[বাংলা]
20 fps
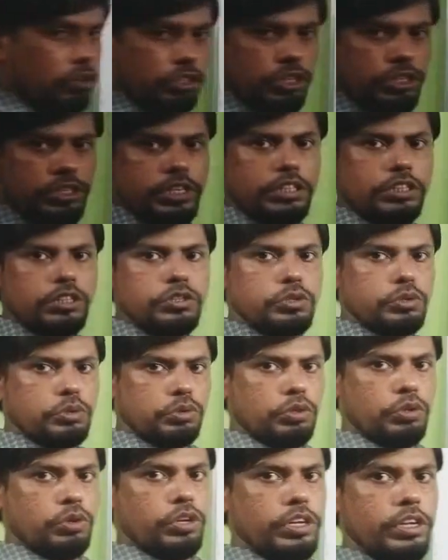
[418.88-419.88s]
অংশের সাথে
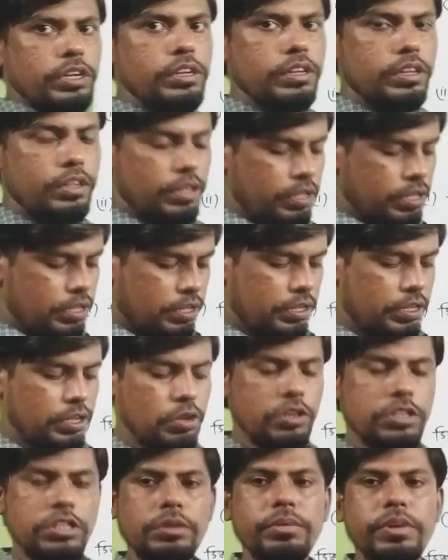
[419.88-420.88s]
যুক্ত হয়ে কি
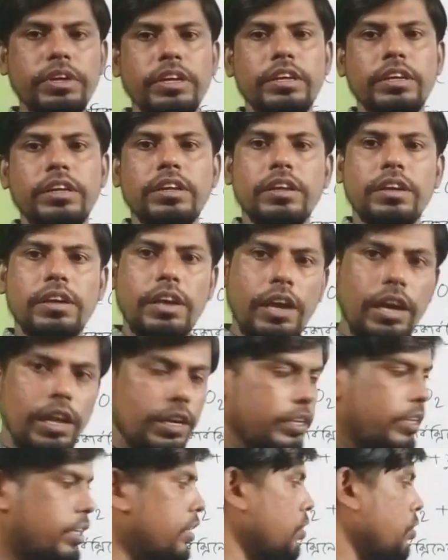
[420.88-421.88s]
হয়ে যাবে
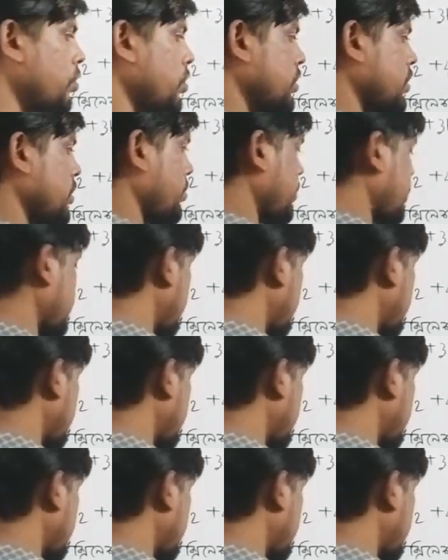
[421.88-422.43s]
অ্যালকিন হয়ে যাবে